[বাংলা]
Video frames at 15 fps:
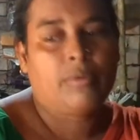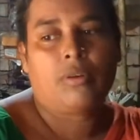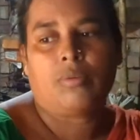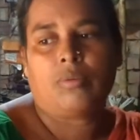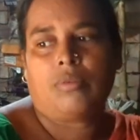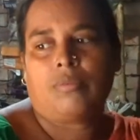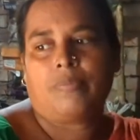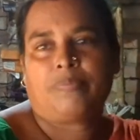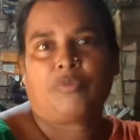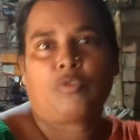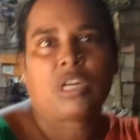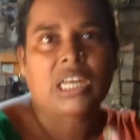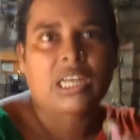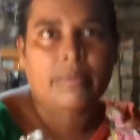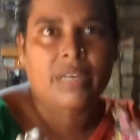কি বলবো
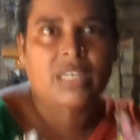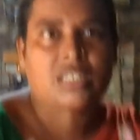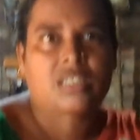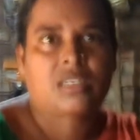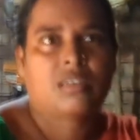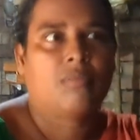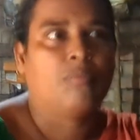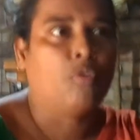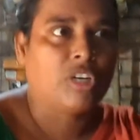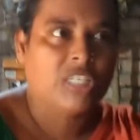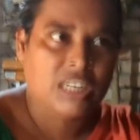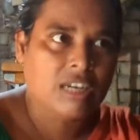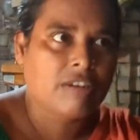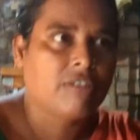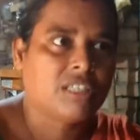ওটাকে বেশ
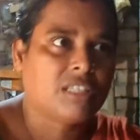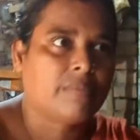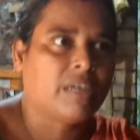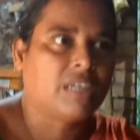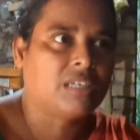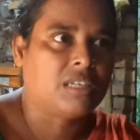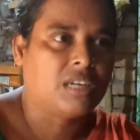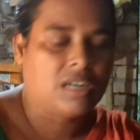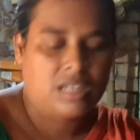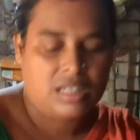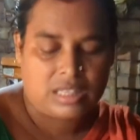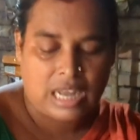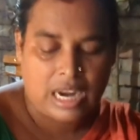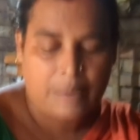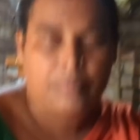মজানো হয়েছে
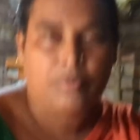মাটিটা হ্যাঁ।